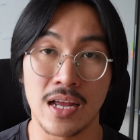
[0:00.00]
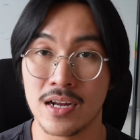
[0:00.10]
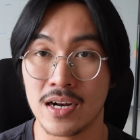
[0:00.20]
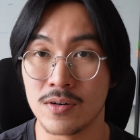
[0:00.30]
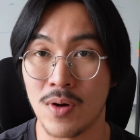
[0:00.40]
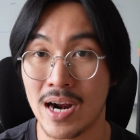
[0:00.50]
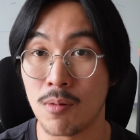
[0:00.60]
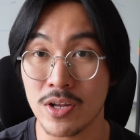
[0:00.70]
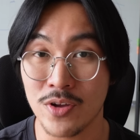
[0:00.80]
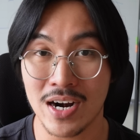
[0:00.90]
tình hình hoạt
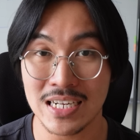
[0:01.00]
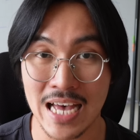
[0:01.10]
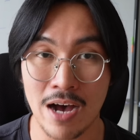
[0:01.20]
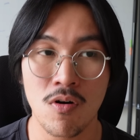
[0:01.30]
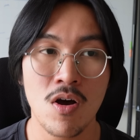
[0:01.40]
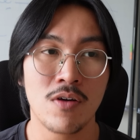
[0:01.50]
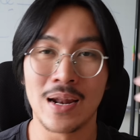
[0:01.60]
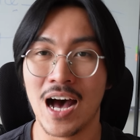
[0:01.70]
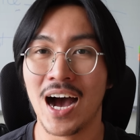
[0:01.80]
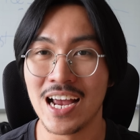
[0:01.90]
động kinh doanh ra sao,
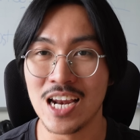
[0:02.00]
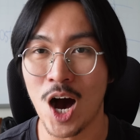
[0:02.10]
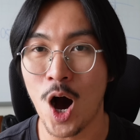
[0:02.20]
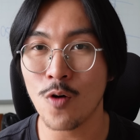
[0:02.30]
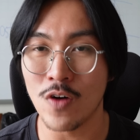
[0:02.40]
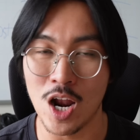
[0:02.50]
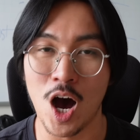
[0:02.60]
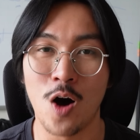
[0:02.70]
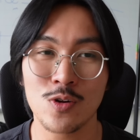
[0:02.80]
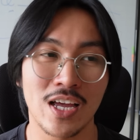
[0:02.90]
lời hay lỗ, và
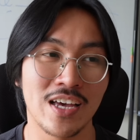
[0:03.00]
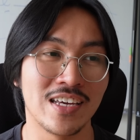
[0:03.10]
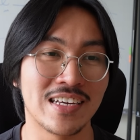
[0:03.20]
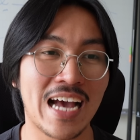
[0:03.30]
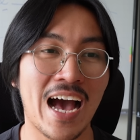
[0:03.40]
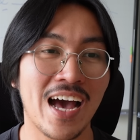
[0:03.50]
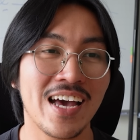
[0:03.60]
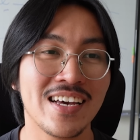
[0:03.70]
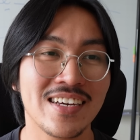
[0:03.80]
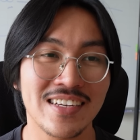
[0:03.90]
lỗ thì
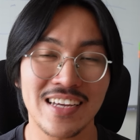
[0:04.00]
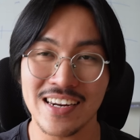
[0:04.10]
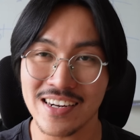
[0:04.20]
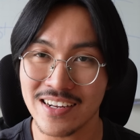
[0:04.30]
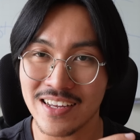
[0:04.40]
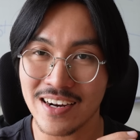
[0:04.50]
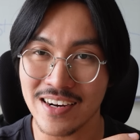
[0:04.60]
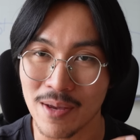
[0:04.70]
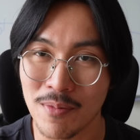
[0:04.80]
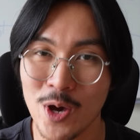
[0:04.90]
cái
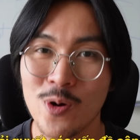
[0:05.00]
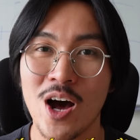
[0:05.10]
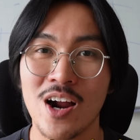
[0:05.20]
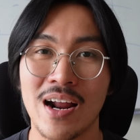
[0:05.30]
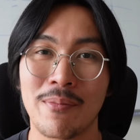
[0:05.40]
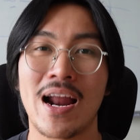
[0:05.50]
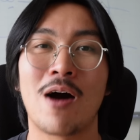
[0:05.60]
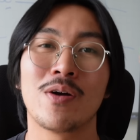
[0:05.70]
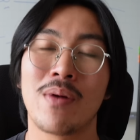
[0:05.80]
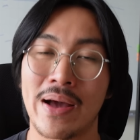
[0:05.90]
điểm yếu đó nằm ở
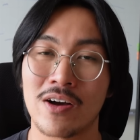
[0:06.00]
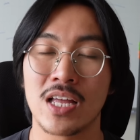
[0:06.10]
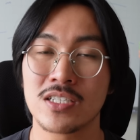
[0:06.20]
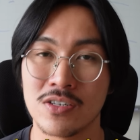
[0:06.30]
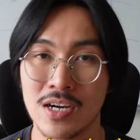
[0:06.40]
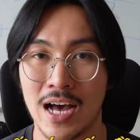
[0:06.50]
đâu để mà bạn có thể sửa